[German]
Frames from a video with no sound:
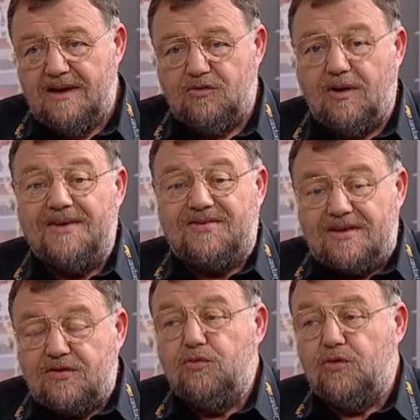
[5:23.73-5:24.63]
Du
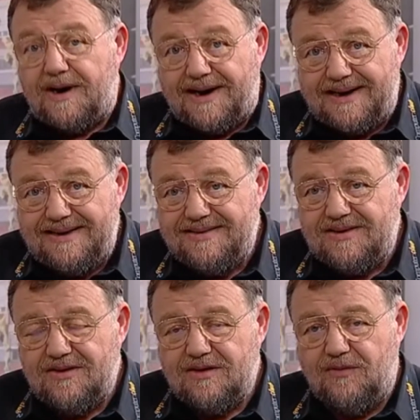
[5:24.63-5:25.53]
hast zu
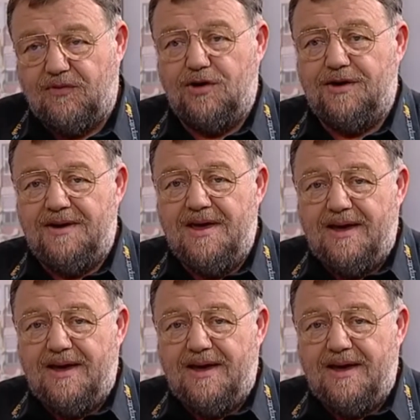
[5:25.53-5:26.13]
Recht gewonnen.